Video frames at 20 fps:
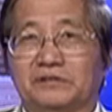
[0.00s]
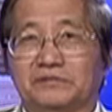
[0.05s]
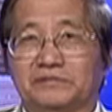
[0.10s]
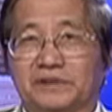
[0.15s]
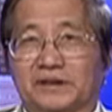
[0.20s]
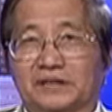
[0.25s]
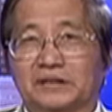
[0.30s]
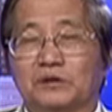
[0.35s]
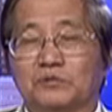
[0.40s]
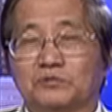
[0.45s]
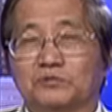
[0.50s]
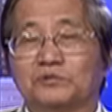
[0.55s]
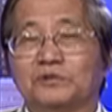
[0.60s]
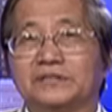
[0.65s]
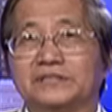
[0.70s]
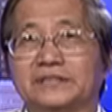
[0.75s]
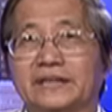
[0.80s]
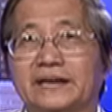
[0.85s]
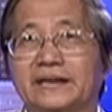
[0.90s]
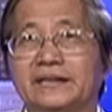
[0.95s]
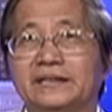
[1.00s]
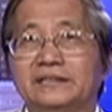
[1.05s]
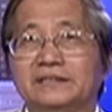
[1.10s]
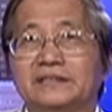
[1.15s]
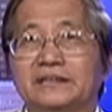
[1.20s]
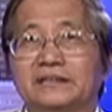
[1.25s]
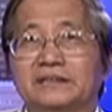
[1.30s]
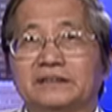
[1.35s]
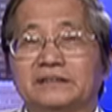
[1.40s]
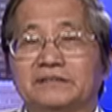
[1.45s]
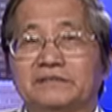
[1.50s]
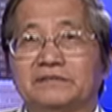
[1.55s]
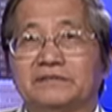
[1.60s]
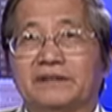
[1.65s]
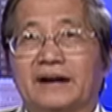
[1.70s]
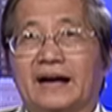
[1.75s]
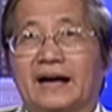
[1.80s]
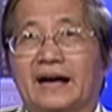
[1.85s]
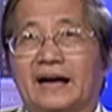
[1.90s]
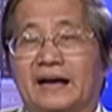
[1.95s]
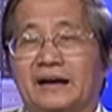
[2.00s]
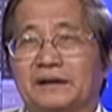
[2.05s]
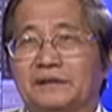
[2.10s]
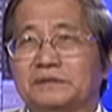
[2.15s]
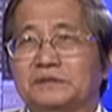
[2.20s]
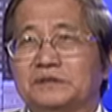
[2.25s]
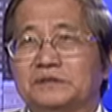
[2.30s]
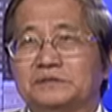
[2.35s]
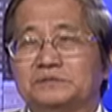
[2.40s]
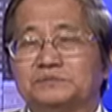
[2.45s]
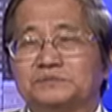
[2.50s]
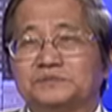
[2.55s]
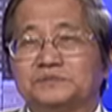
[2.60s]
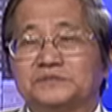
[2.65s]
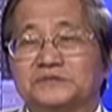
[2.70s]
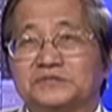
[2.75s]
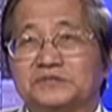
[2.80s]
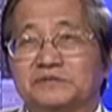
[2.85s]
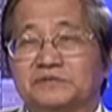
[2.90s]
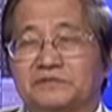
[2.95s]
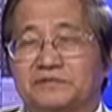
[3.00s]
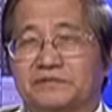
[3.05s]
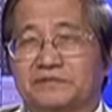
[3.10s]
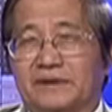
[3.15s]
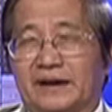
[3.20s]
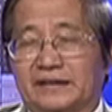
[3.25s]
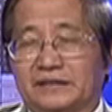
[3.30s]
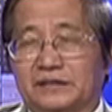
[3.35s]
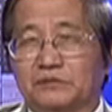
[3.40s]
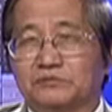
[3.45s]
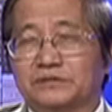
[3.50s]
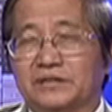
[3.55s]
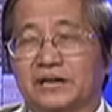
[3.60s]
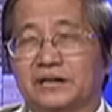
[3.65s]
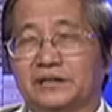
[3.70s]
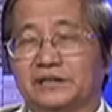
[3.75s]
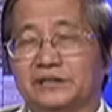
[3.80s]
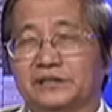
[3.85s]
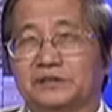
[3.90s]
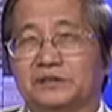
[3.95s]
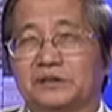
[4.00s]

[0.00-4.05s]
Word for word: vận động quốc tế và và đồng thời